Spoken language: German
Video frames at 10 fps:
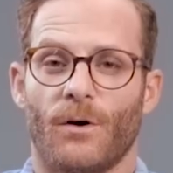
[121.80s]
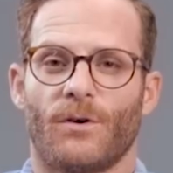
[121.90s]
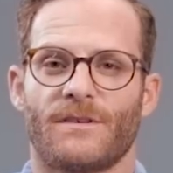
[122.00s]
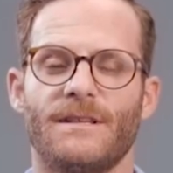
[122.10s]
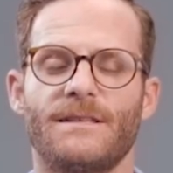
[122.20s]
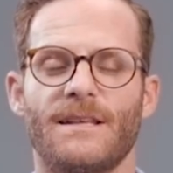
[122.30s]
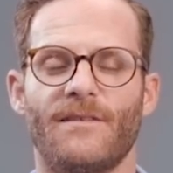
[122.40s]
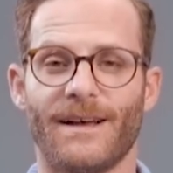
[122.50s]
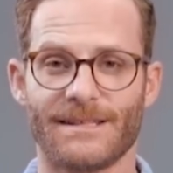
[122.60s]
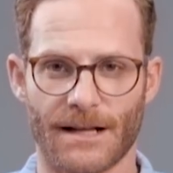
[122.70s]
auch noch sitzt,
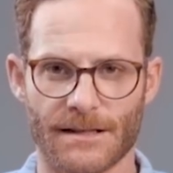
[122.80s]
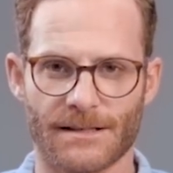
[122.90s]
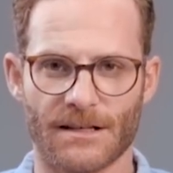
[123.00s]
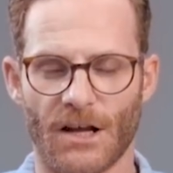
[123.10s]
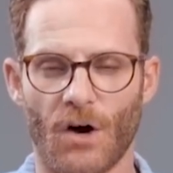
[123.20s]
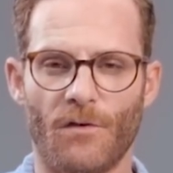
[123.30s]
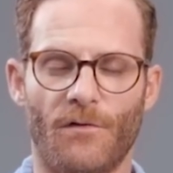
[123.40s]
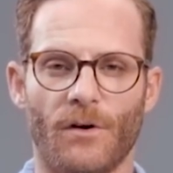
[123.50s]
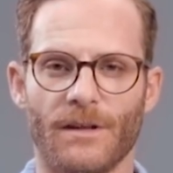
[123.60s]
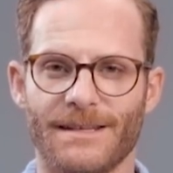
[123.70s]
der weiß ganz genau,
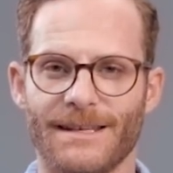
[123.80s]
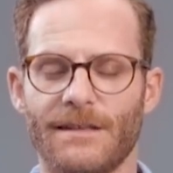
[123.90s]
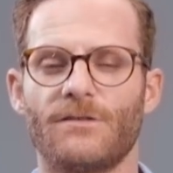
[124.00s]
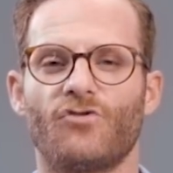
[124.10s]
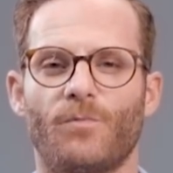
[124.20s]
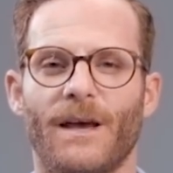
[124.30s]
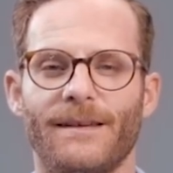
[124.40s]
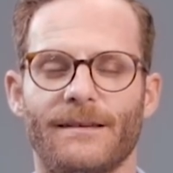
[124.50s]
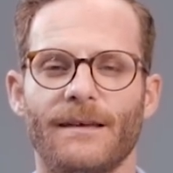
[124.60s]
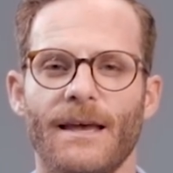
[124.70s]
wovon ich jetzt
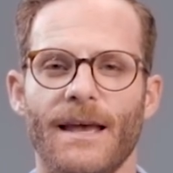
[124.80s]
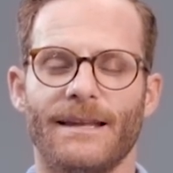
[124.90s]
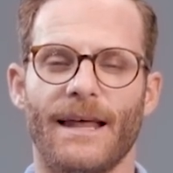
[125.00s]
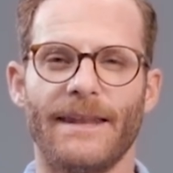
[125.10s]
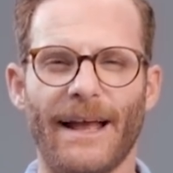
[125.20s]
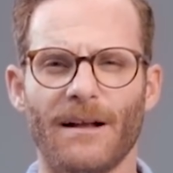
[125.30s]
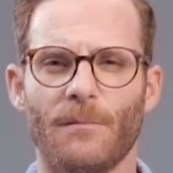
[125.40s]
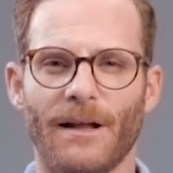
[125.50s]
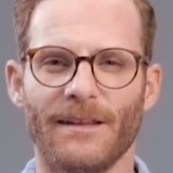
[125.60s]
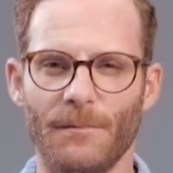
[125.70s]
spreche. Der
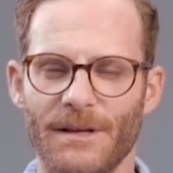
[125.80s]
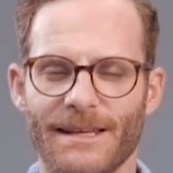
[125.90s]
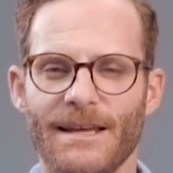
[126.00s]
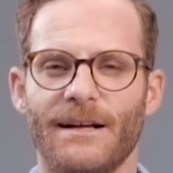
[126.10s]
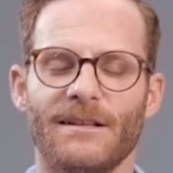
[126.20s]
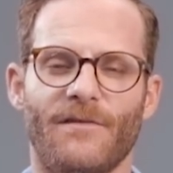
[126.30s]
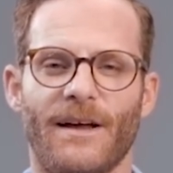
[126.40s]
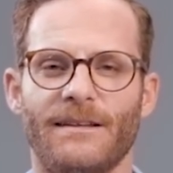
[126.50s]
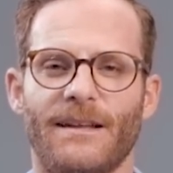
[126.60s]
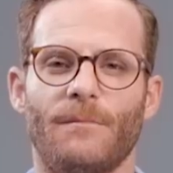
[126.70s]
Nacken macht nämlich
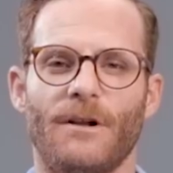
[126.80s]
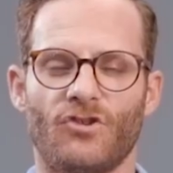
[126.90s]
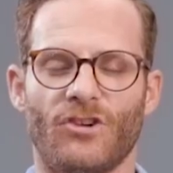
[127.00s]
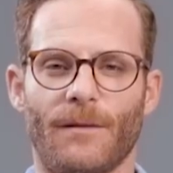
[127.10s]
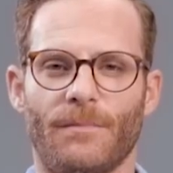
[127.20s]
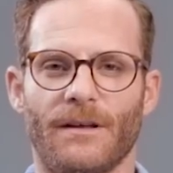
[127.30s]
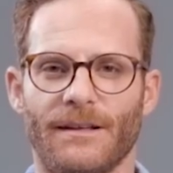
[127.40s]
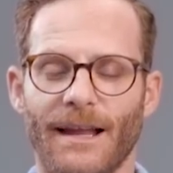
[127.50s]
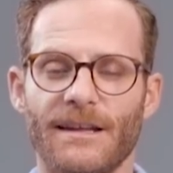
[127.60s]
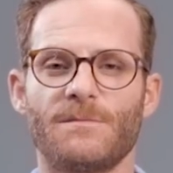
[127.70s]
irgendwann dann mal schlapp.
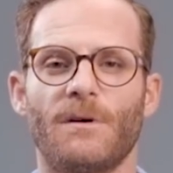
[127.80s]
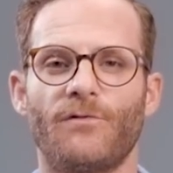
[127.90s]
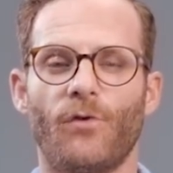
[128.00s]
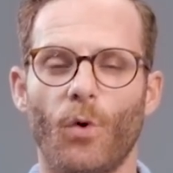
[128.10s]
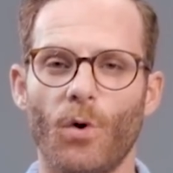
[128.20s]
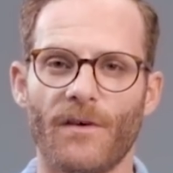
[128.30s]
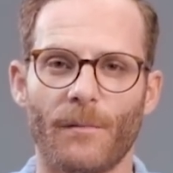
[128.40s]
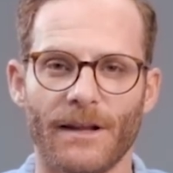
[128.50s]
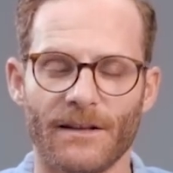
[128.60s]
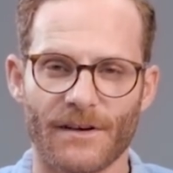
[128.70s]
Dann ist man froh,
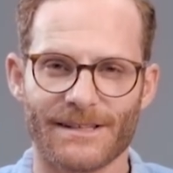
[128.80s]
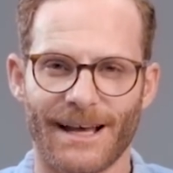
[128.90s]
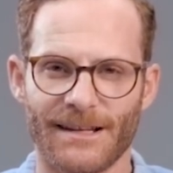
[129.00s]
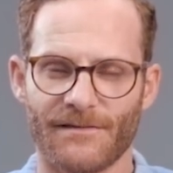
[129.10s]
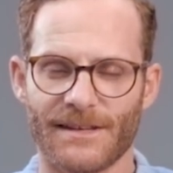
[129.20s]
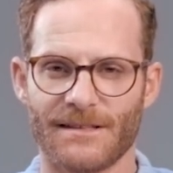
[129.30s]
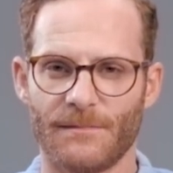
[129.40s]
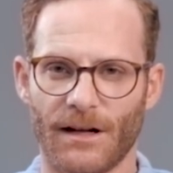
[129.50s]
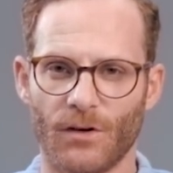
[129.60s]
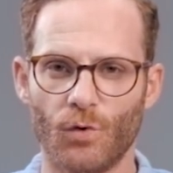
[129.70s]
wenn man etwas hat, was
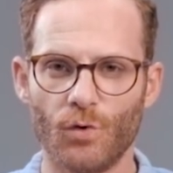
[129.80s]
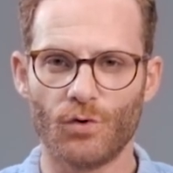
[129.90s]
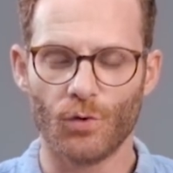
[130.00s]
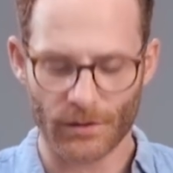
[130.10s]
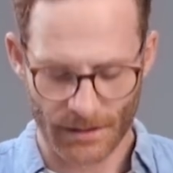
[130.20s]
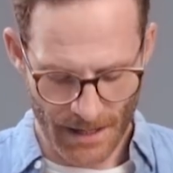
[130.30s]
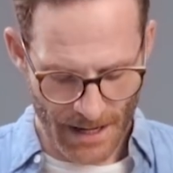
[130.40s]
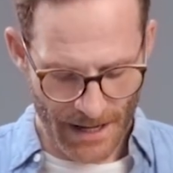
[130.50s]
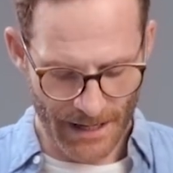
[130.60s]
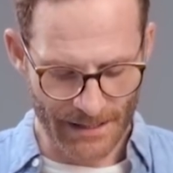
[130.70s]
dem Nacken gut tut.
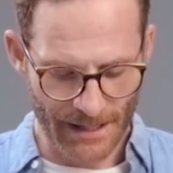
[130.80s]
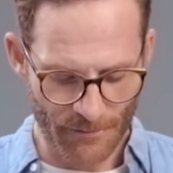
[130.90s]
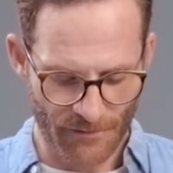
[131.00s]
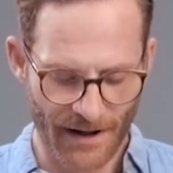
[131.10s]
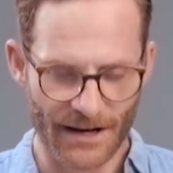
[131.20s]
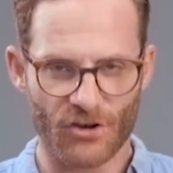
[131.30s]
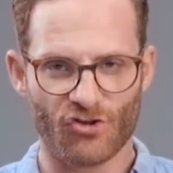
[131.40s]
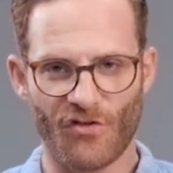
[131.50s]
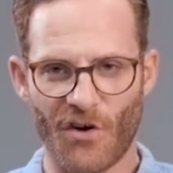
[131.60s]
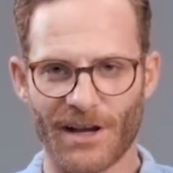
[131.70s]
In dem Fall
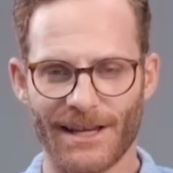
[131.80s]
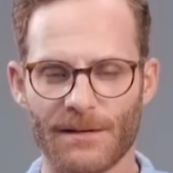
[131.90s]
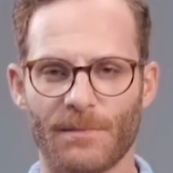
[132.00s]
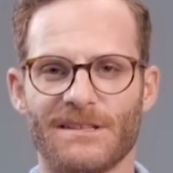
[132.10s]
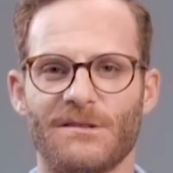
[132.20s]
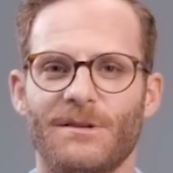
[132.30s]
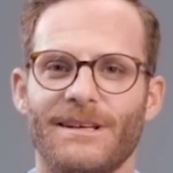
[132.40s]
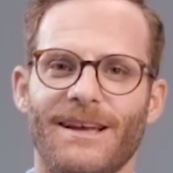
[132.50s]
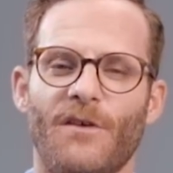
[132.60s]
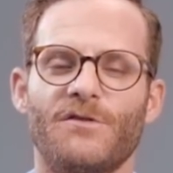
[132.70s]
schwöre ich
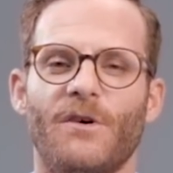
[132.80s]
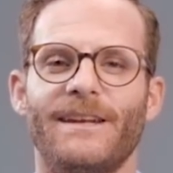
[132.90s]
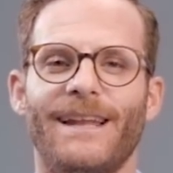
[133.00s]
persönlich auf so ein